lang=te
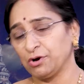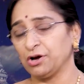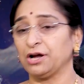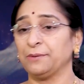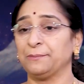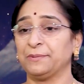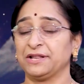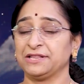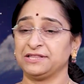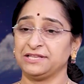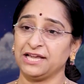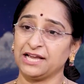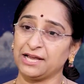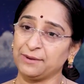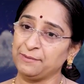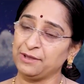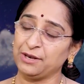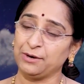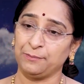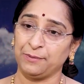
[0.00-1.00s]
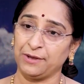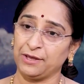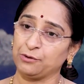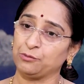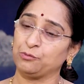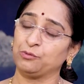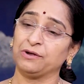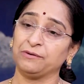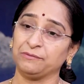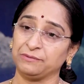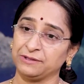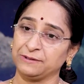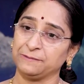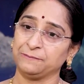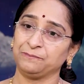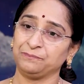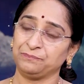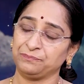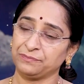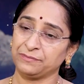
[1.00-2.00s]
ఒక్కొక్క ప్రత్యేకమైన పేరు కూడా ఉంది
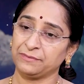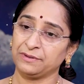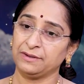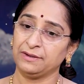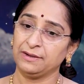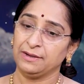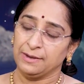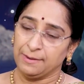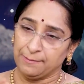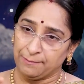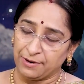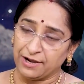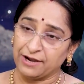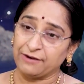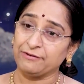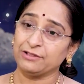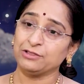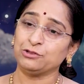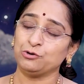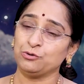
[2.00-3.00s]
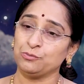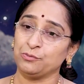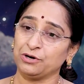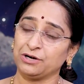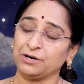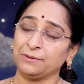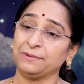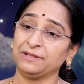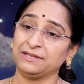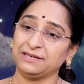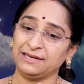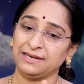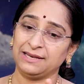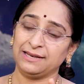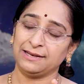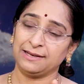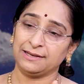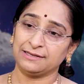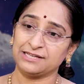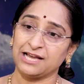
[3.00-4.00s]
భగవంతుడు మొట్టమొదటి
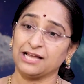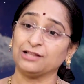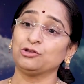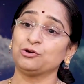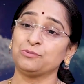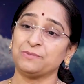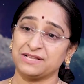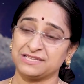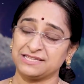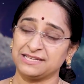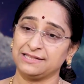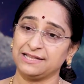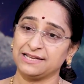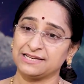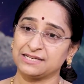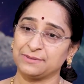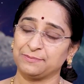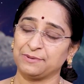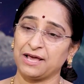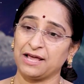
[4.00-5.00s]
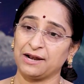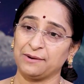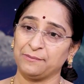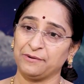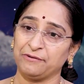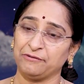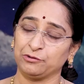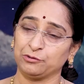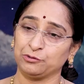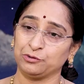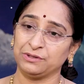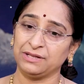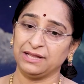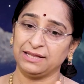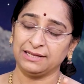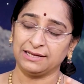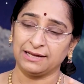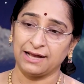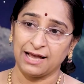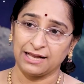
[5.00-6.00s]
చాతుర్మాస్య దీక్ష ప్రారంభం అవుతుంది
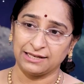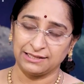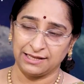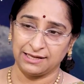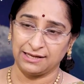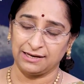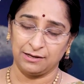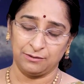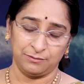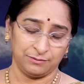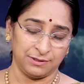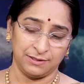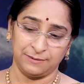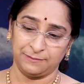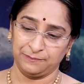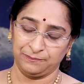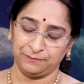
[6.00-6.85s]
అది కార్తీకంలో ఒక